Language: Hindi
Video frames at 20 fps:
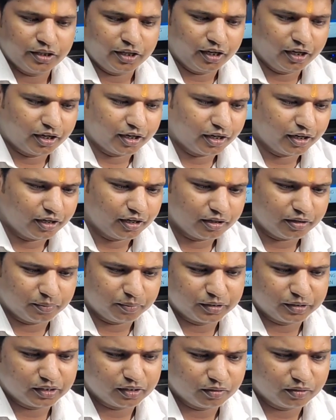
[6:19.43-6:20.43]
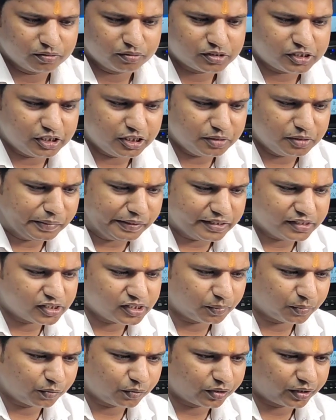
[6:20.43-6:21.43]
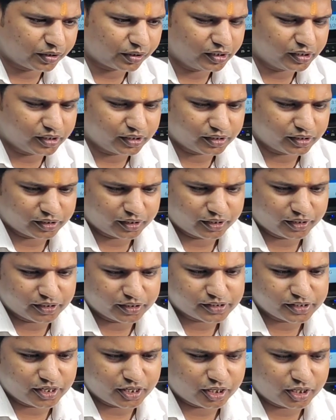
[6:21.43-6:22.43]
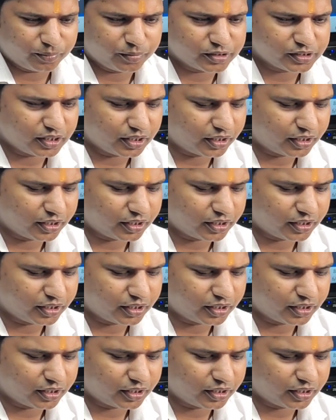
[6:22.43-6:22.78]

ठीक है मतलब सिम ही सपोर्ट नहीं कर रहा है ना सेटिंग में